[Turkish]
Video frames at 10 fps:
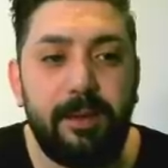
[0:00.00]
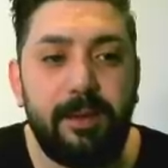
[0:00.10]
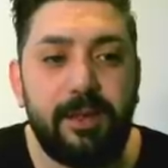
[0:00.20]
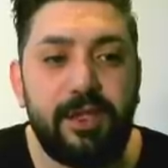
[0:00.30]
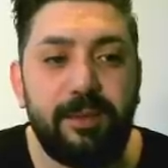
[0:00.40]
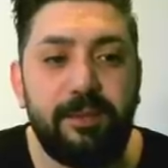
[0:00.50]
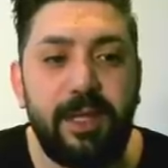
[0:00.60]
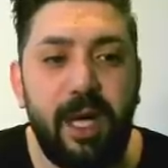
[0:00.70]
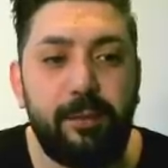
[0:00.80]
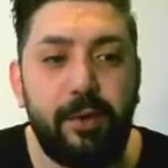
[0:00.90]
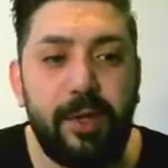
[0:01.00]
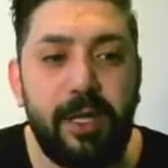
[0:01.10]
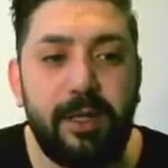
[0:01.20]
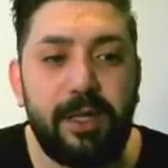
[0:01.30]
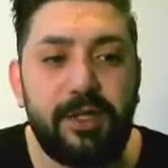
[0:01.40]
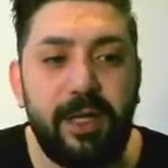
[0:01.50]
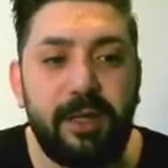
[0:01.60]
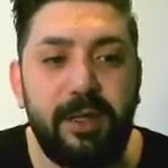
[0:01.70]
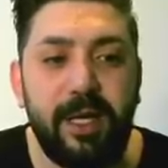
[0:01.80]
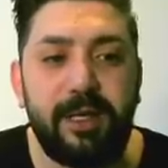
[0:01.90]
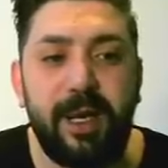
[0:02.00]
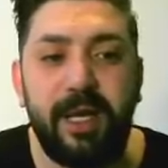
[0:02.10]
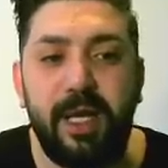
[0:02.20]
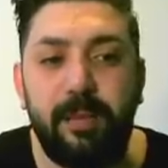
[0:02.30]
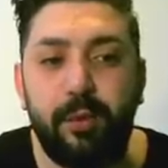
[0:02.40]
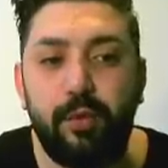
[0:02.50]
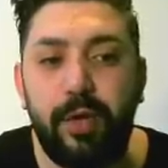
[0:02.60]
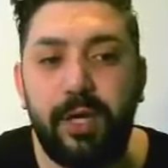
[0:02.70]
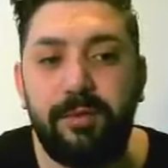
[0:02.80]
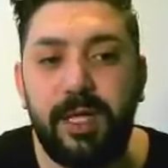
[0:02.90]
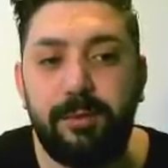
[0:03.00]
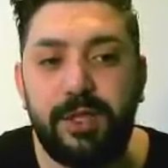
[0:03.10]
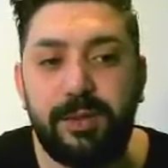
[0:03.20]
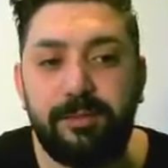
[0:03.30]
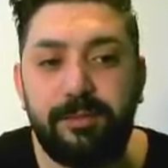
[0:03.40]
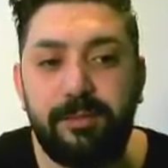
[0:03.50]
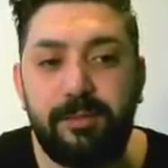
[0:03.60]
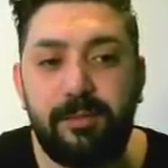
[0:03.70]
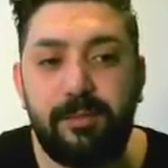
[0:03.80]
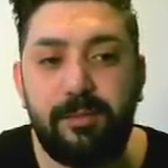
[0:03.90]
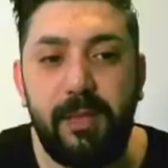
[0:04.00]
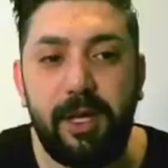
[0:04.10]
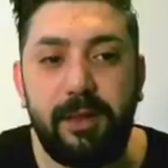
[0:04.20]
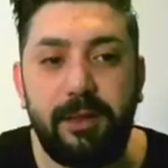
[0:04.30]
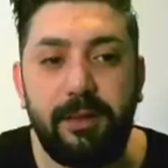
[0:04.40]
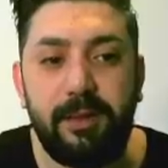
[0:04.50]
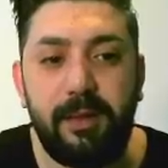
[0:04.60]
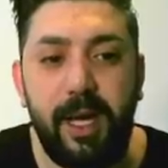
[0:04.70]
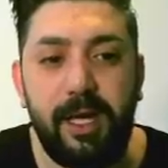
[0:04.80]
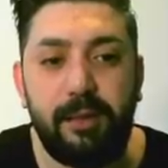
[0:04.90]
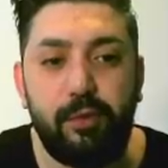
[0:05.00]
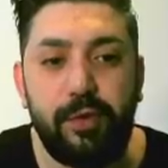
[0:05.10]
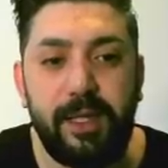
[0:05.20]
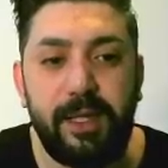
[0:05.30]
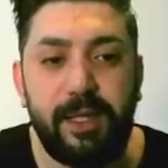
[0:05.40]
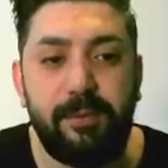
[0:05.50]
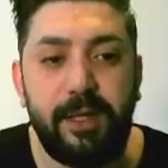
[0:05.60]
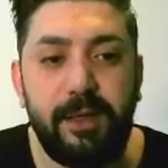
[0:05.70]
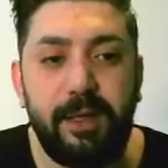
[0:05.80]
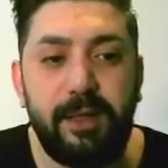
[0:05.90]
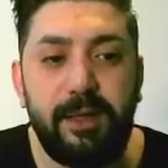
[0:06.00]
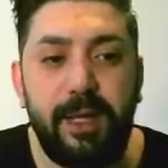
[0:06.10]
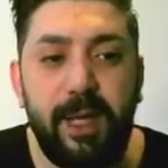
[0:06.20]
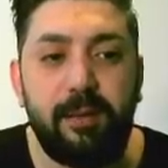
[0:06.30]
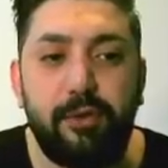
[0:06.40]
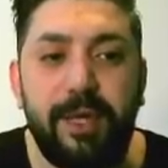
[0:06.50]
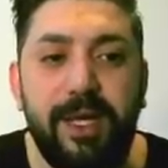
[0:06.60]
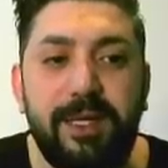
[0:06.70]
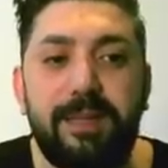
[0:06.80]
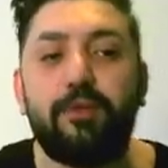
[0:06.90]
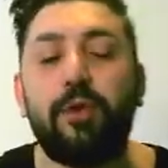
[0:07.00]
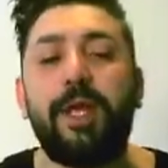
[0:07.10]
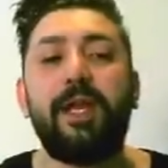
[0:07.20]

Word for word: Şimdi ne yapıyor arkadaşlar? Tekrar eğimi yukarı vermiş. Bakın aynı buradaki gibi. Yani bu da dolar